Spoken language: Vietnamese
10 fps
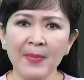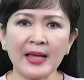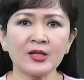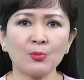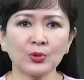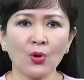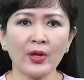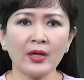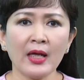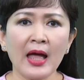việc mẹ chồng
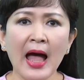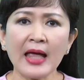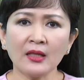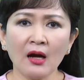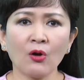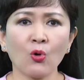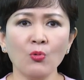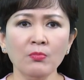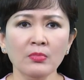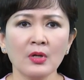tôi hay thờ
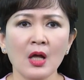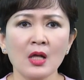cúng,